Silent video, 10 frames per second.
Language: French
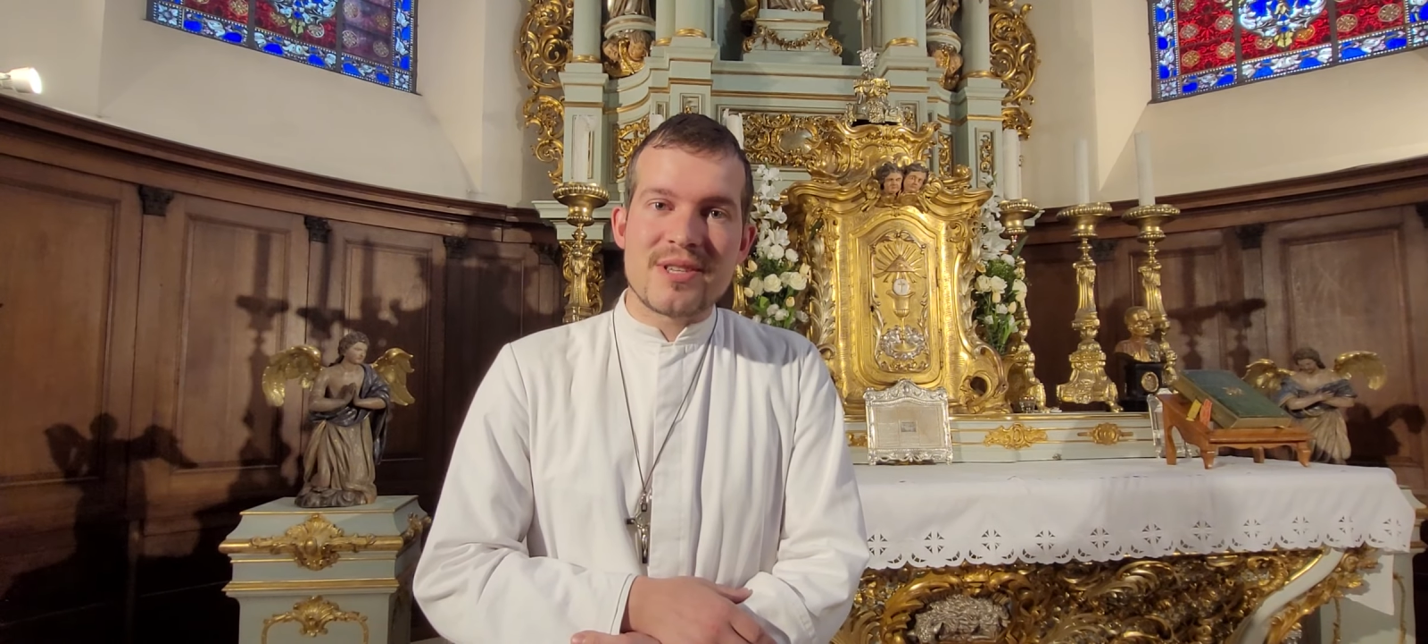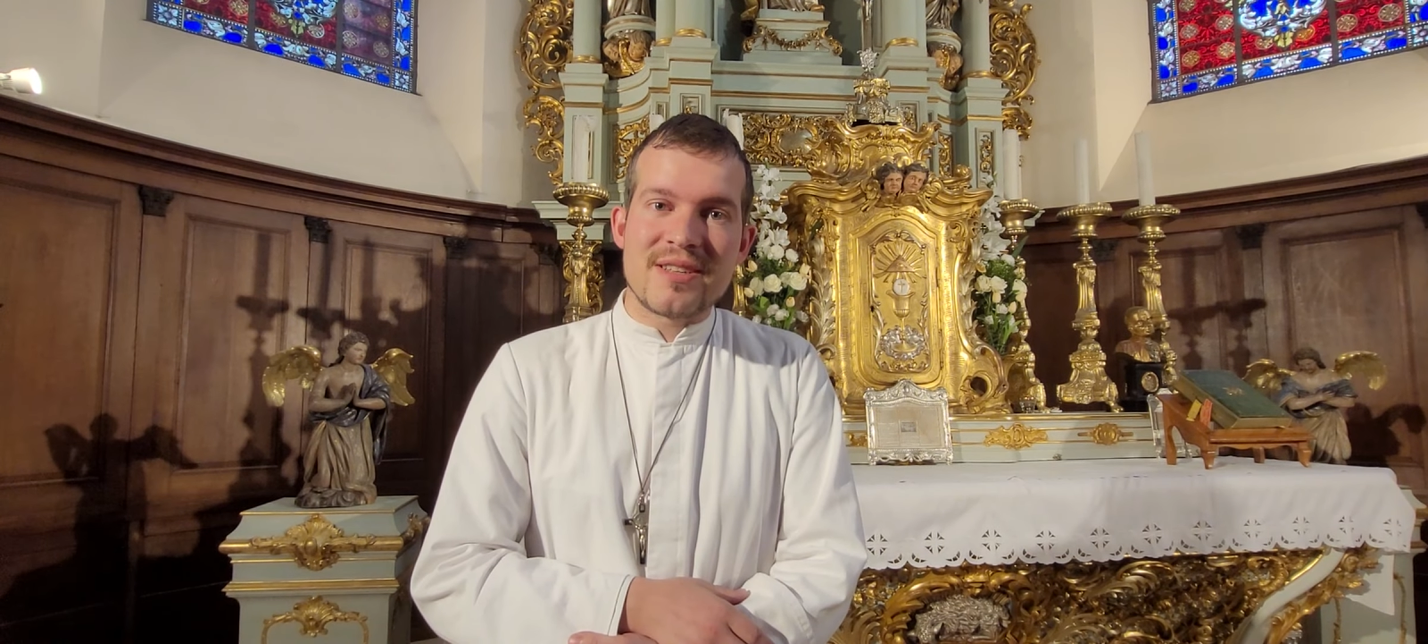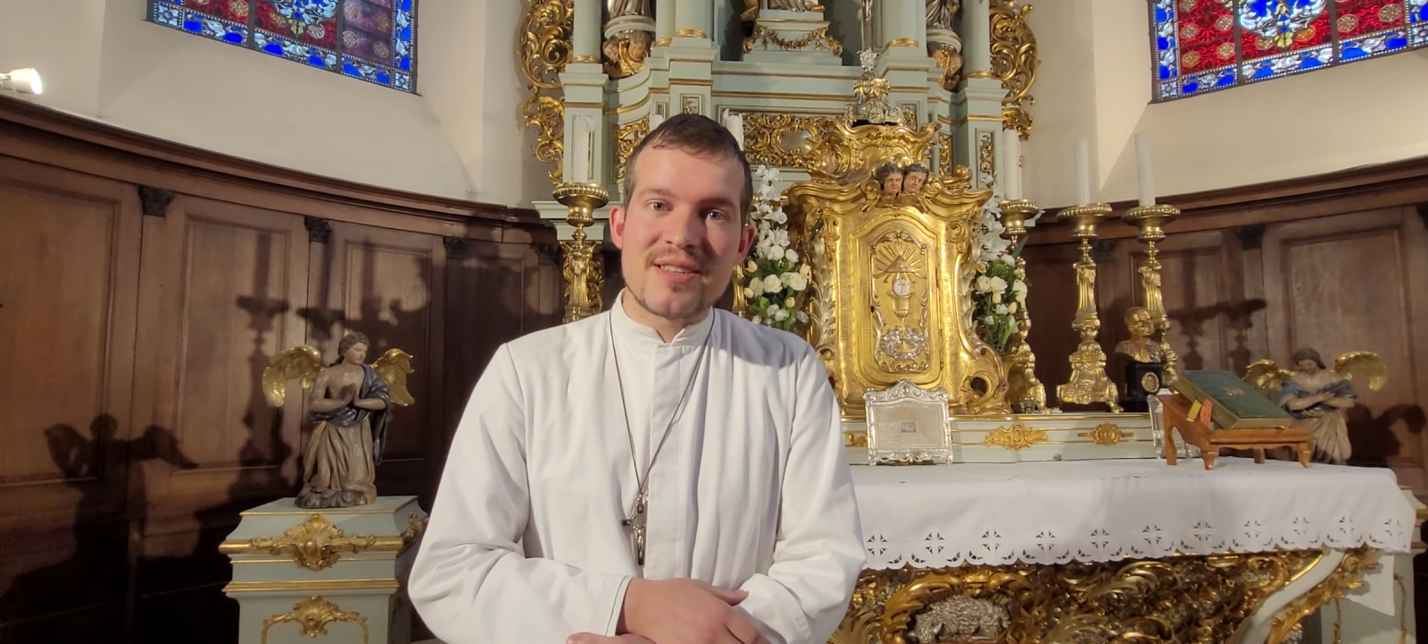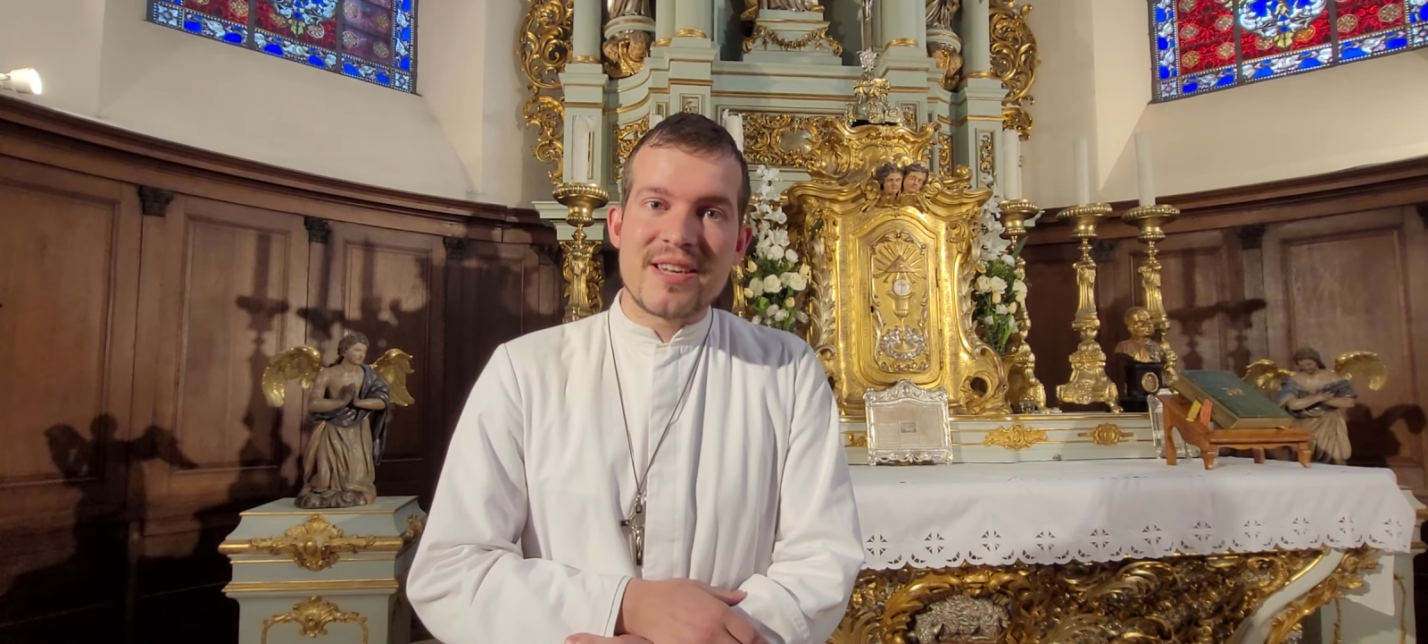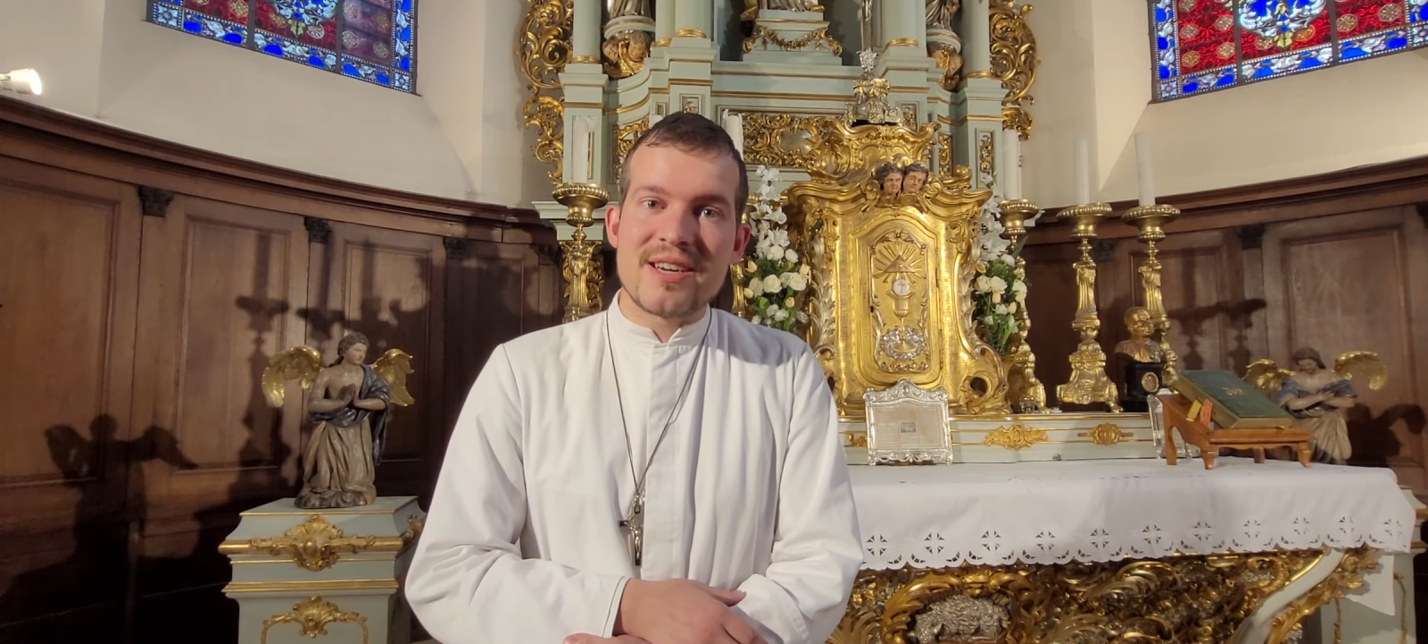
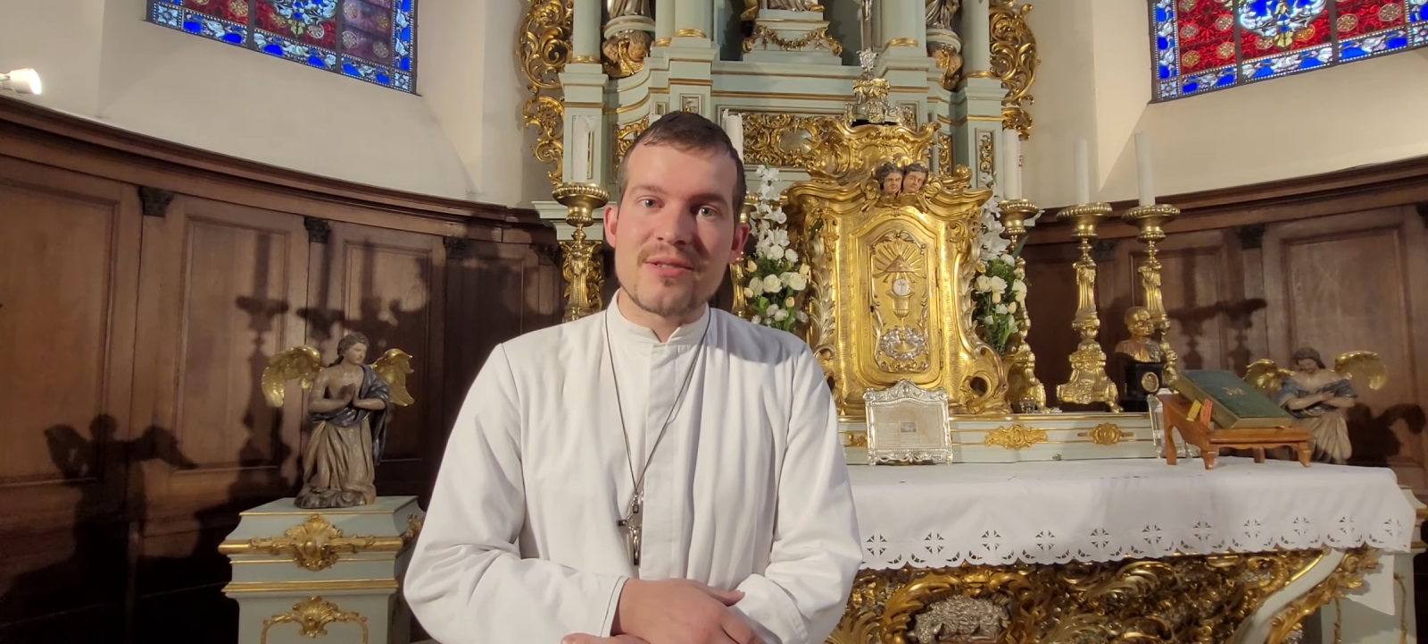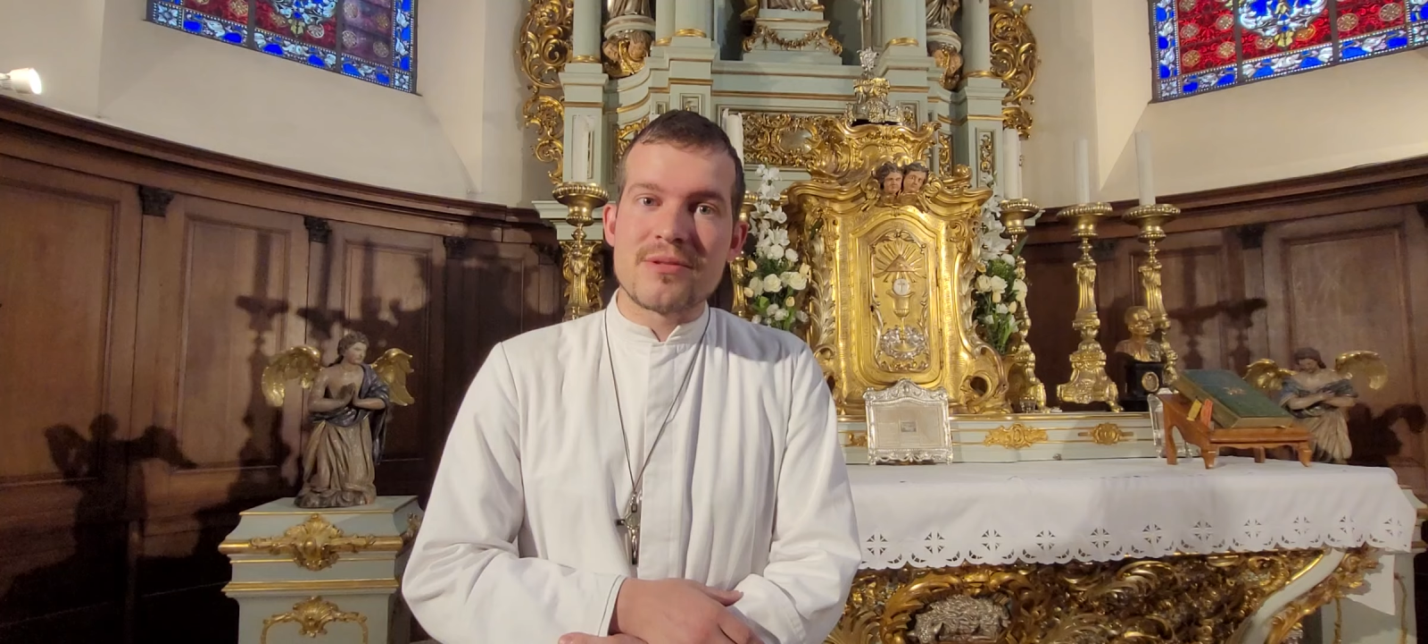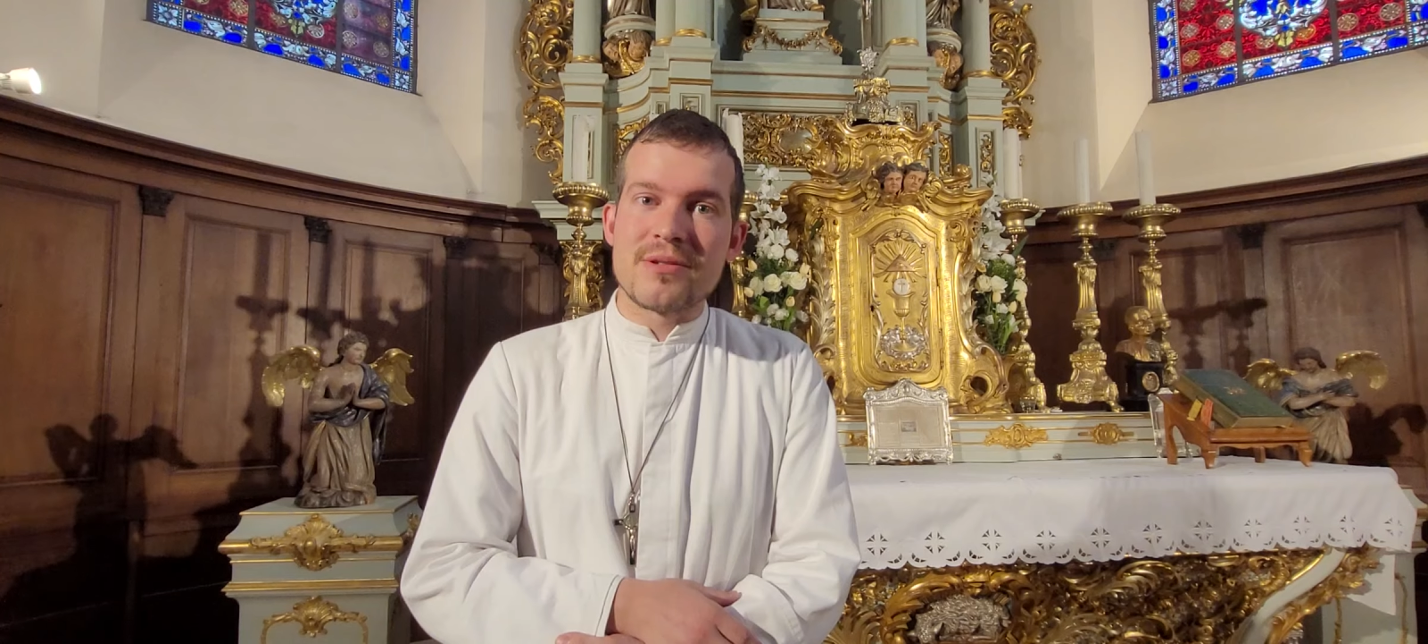cette terre,